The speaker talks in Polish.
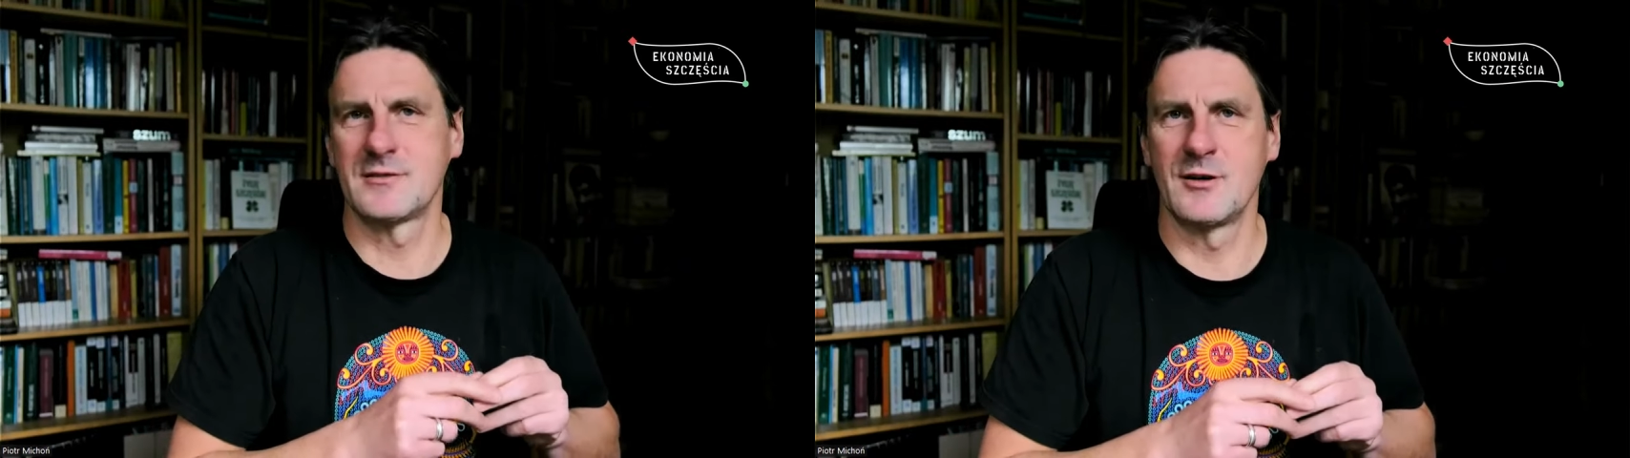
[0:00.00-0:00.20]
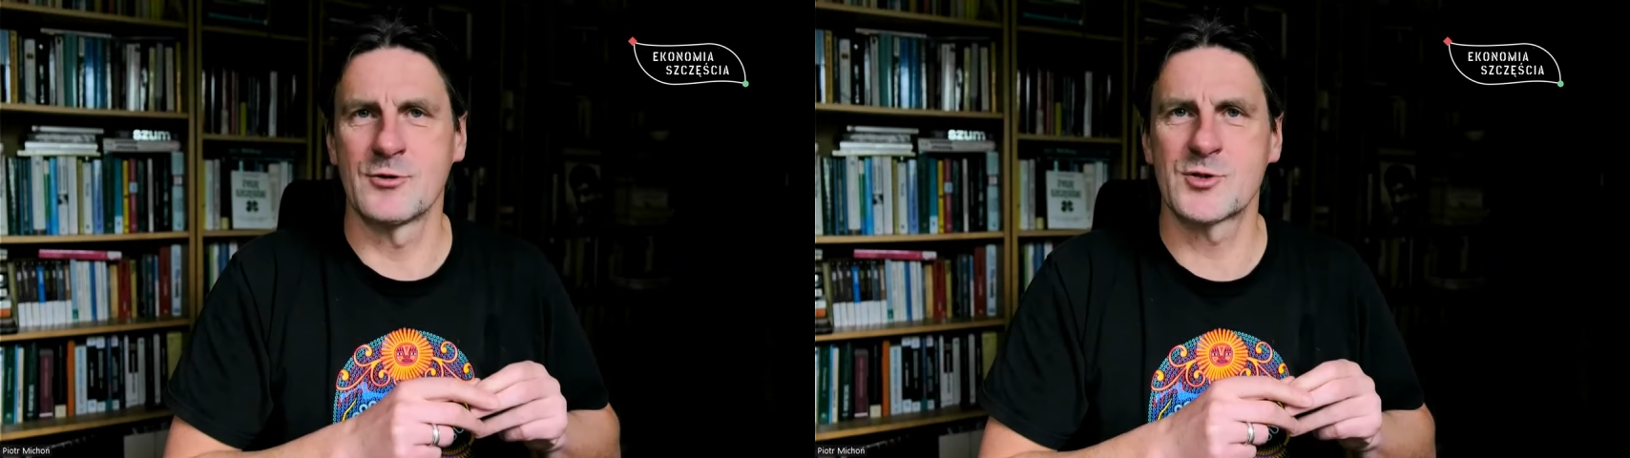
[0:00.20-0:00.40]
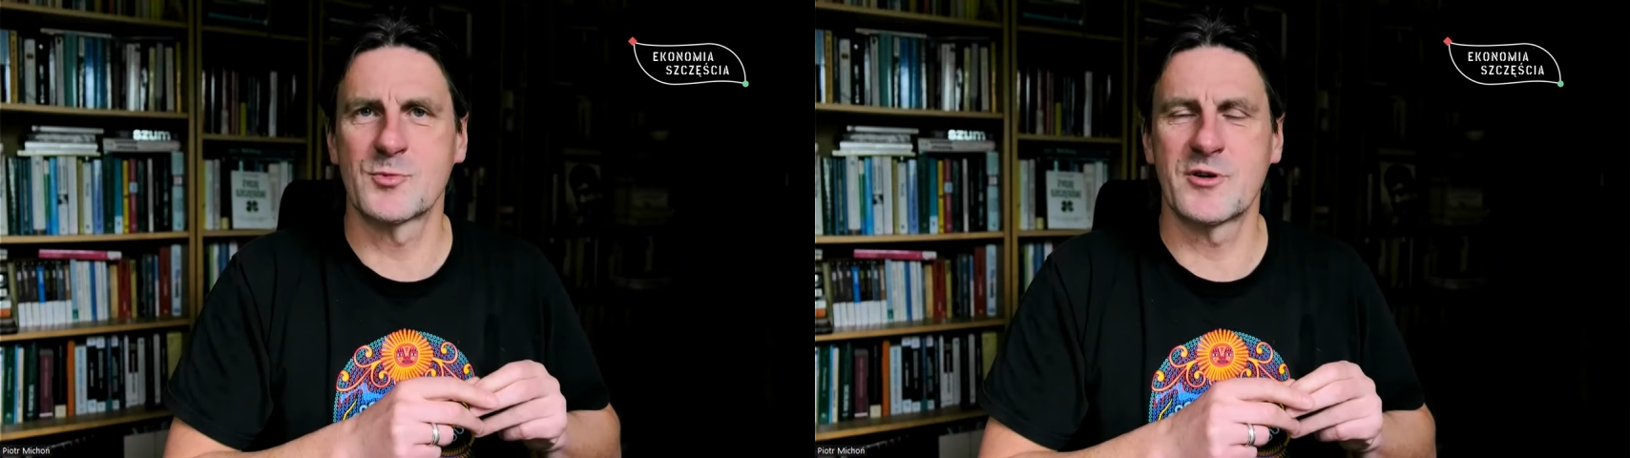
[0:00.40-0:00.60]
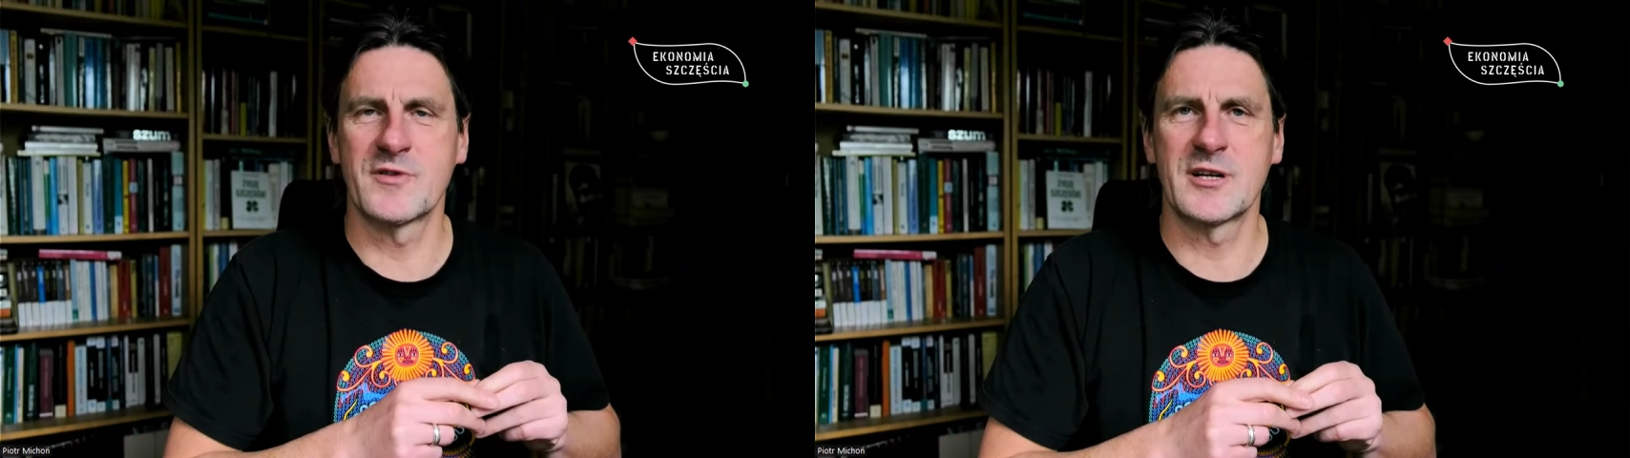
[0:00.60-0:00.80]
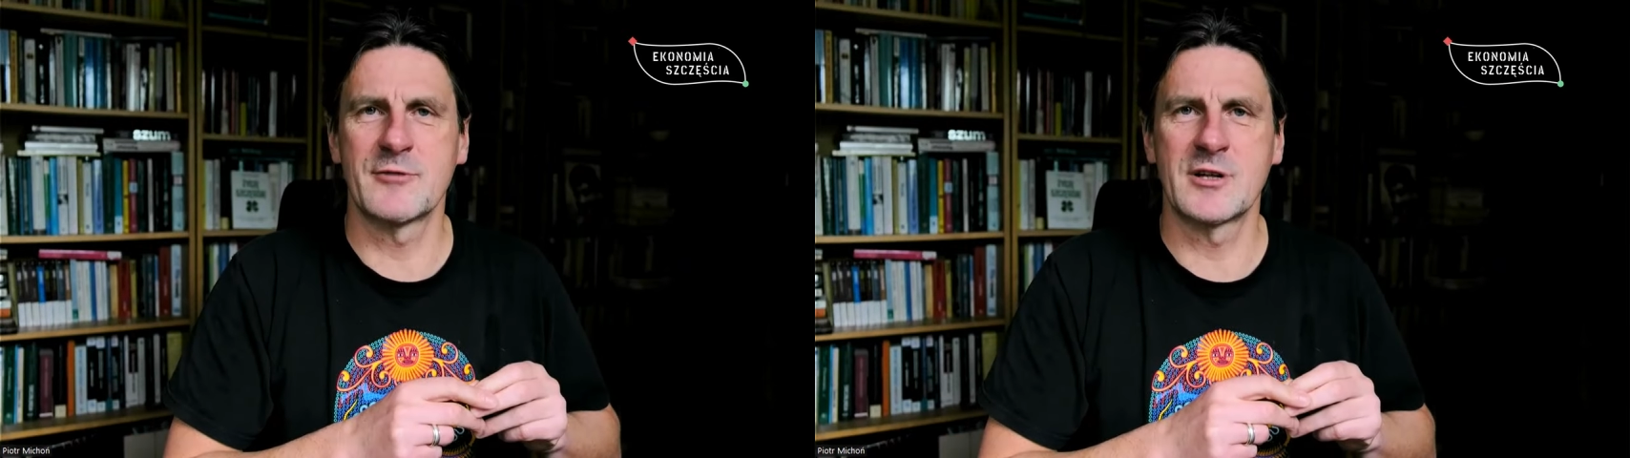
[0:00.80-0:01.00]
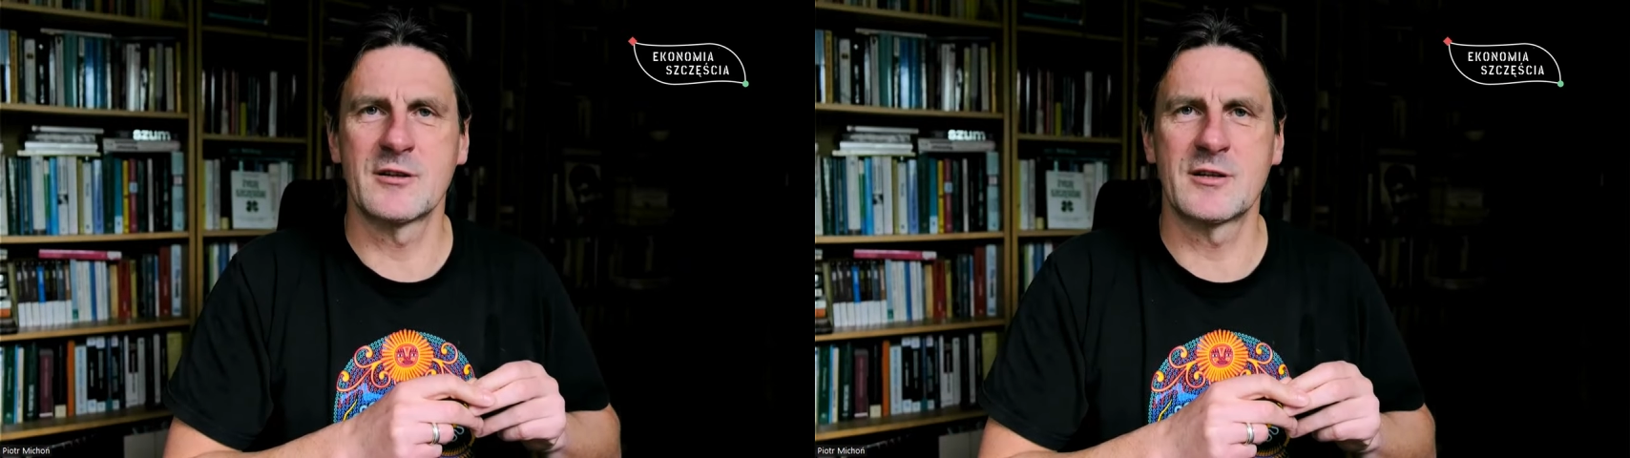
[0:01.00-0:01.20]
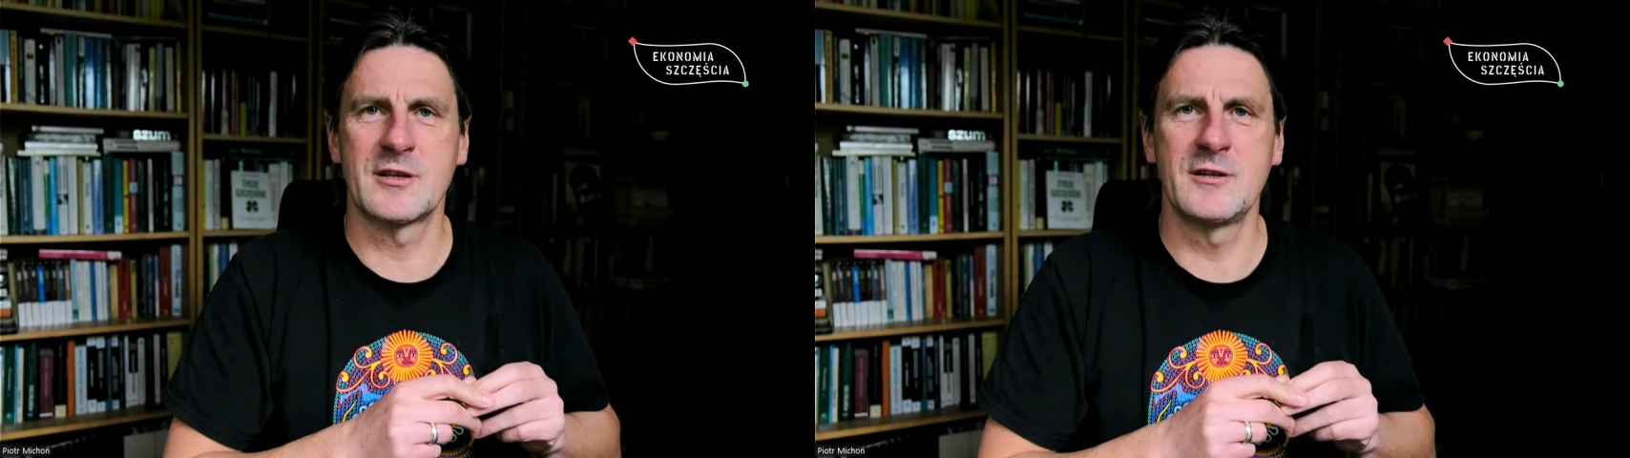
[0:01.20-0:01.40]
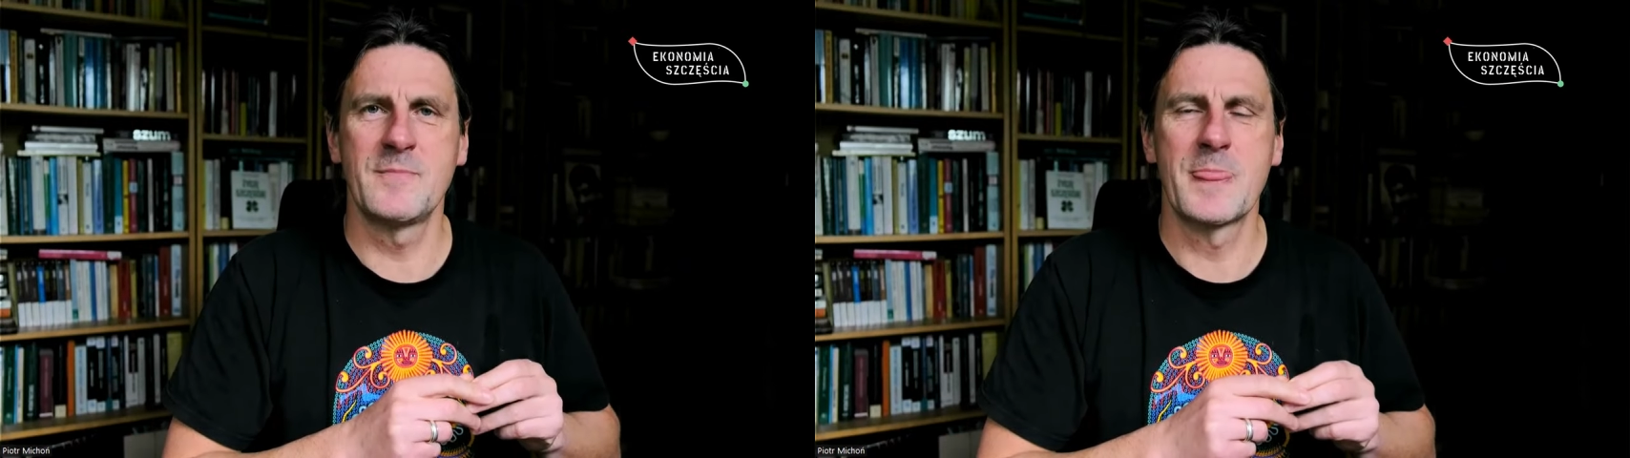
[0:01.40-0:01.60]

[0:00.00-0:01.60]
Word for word: osób, które wygrały na loterii,